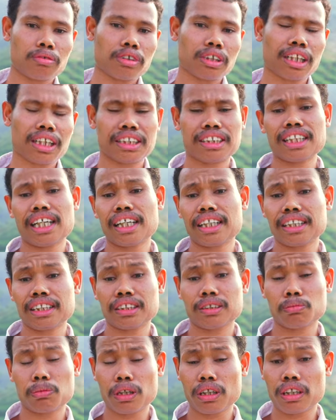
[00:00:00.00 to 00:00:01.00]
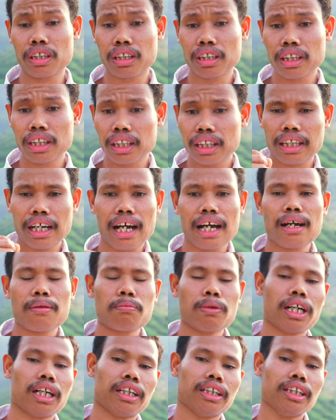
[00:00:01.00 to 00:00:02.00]
terjadi sebuah
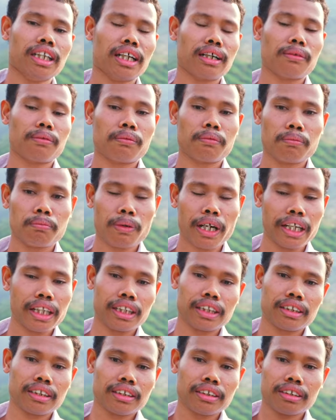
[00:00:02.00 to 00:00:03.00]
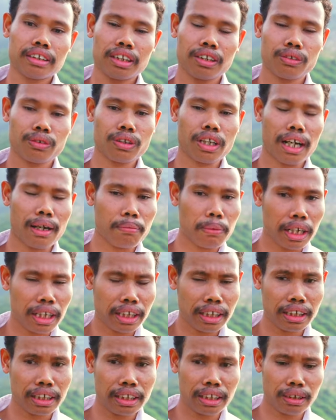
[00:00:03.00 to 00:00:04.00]
kaabah yang baik yaitu kaabah
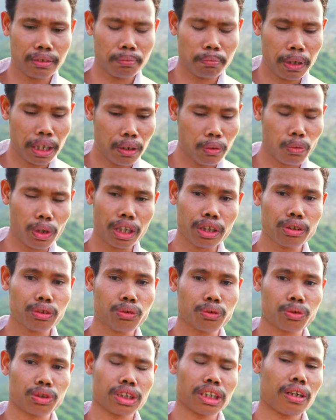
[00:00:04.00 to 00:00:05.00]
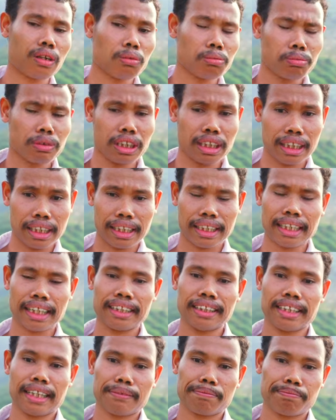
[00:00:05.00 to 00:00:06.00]
yang pada waktu Salomo
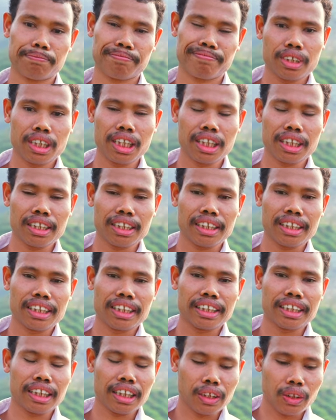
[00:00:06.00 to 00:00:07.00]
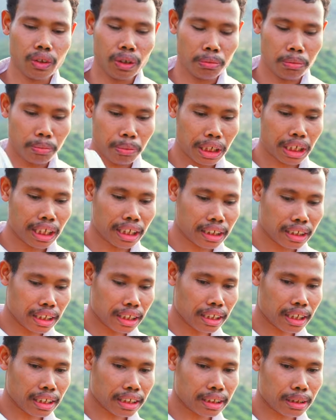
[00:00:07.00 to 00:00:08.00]
mendirikannya ya ya Tuhan memberikan
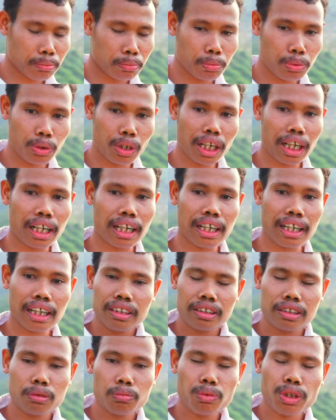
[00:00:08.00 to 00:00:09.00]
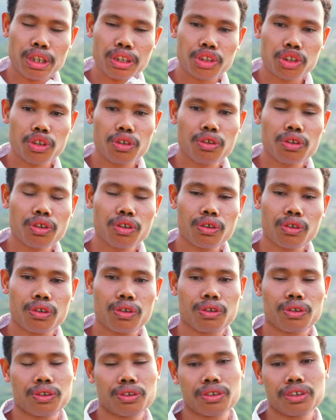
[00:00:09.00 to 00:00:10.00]
kita sebuah sebuah contoh
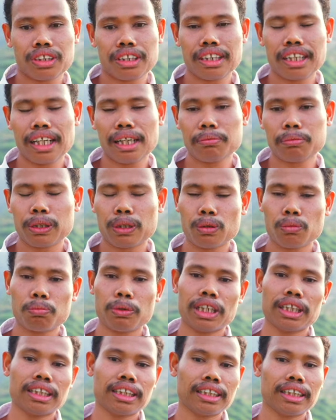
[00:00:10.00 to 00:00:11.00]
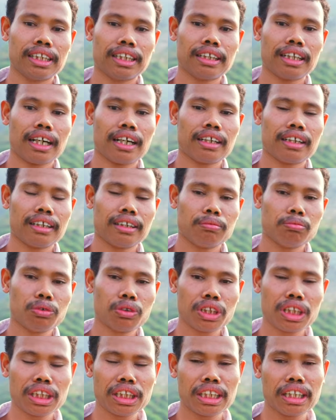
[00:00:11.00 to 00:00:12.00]
dalam kehidupan kita
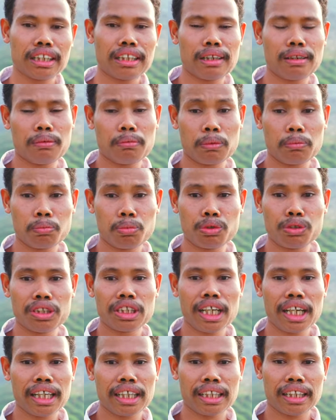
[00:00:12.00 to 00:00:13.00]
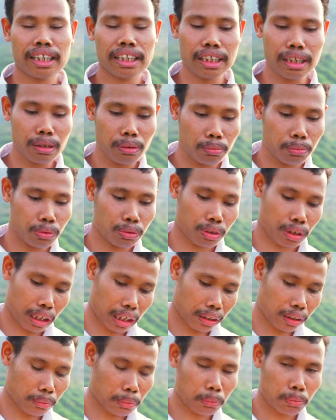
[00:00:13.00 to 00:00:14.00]
mungkin kita mempunyai ilmu
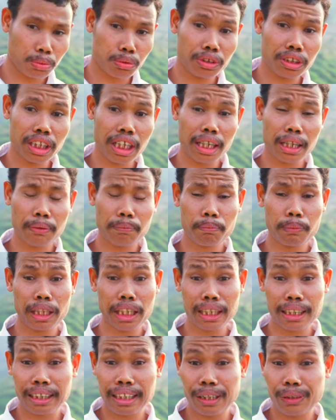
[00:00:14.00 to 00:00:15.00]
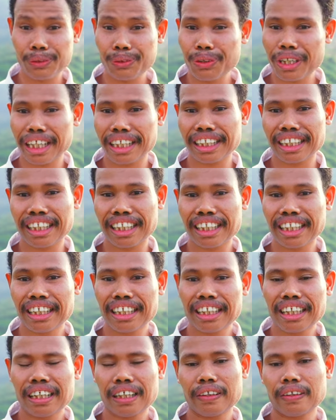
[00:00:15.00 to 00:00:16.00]
atau mempunyai pengetahuan
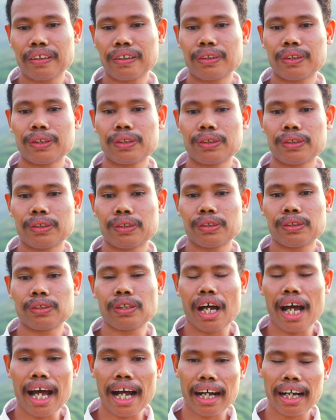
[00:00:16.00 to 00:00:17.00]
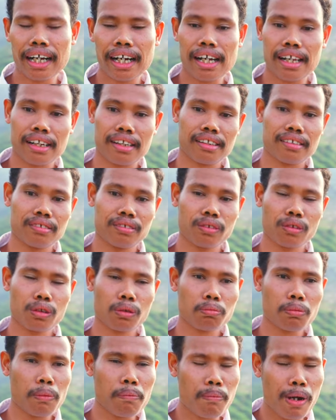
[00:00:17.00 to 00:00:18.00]
atau akal
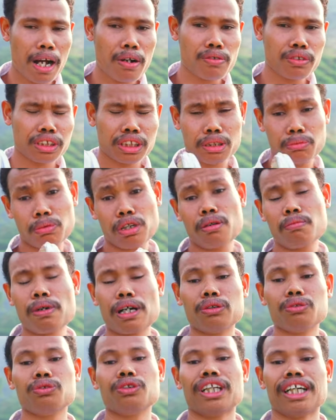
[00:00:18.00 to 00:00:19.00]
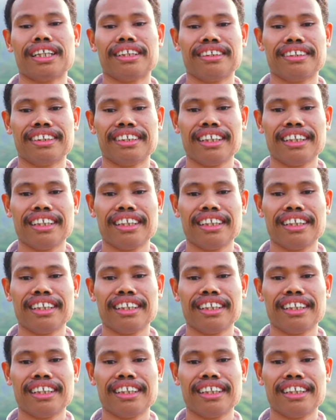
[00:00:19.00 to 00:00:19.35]
untuk membangun sebuah bangunan